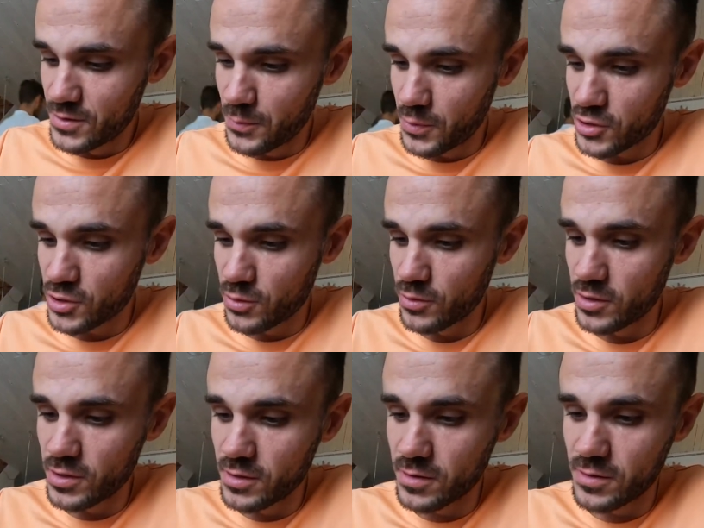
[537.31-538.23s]
Ну, не прошло
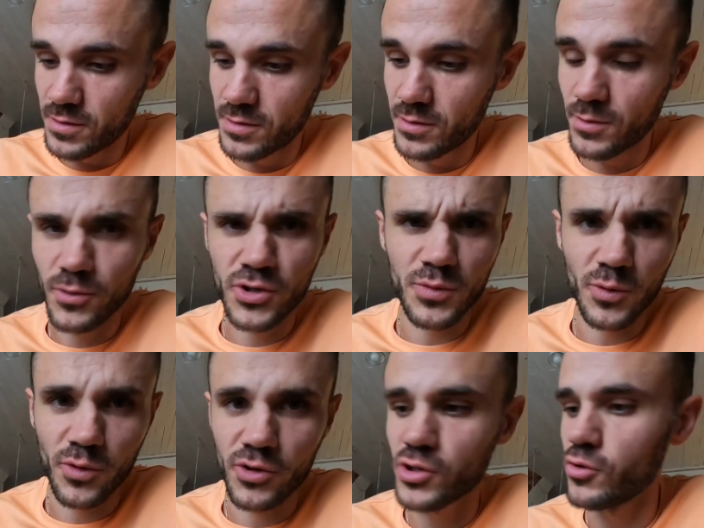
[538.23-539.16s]
и очень
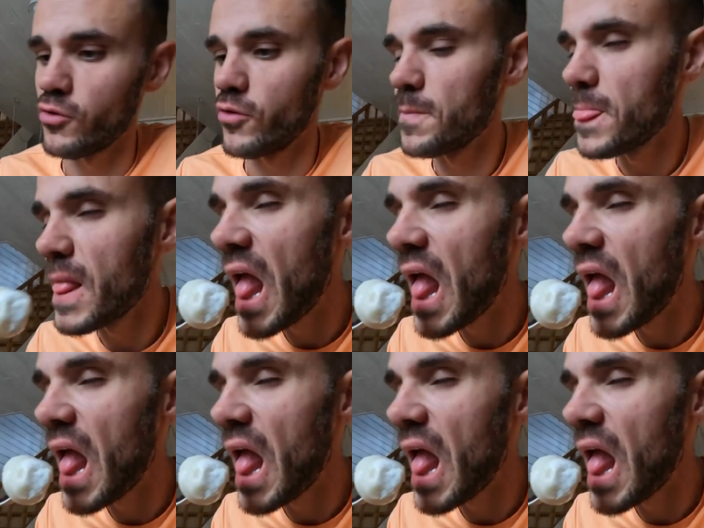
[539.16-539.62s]
много часов.